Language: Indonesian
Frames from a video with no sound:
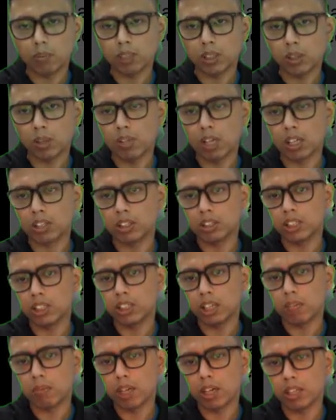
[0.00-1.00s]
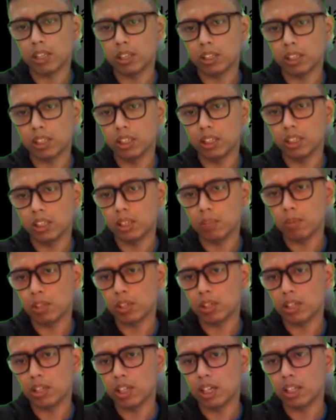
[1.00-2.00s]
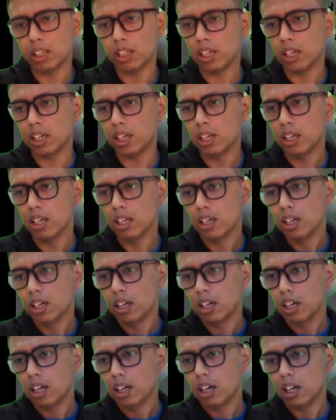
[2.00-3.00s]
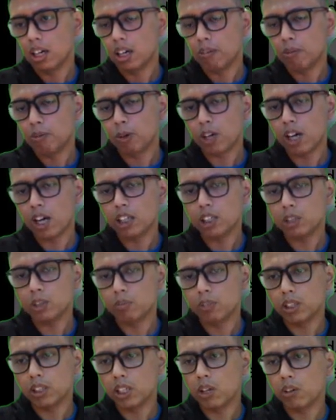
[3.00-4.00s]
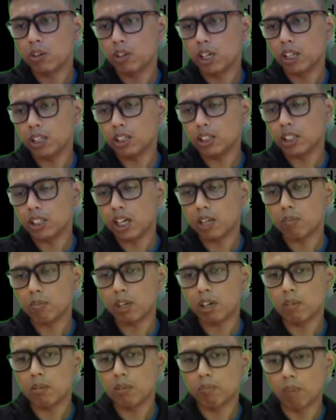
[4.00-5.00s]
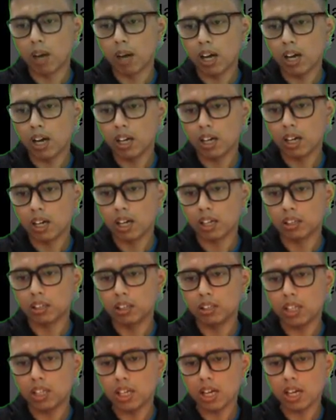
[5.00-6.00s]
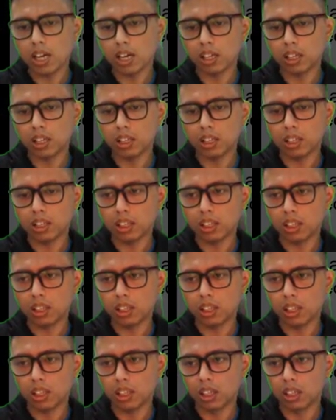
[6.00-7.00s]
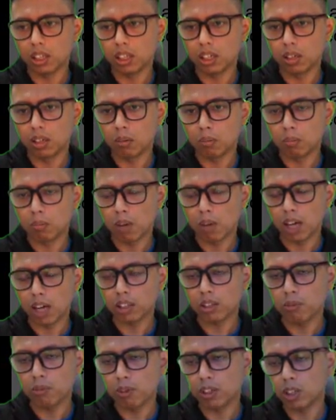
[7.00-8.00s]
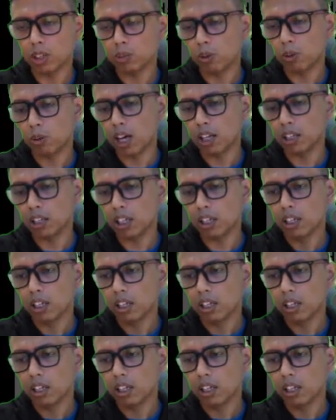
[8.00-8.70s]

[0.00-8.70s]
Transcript: subduction segment ini tipikal adalah uh, vulkanisme neogennya sangat berlimpah, artinya uh, aktivitas vulkanik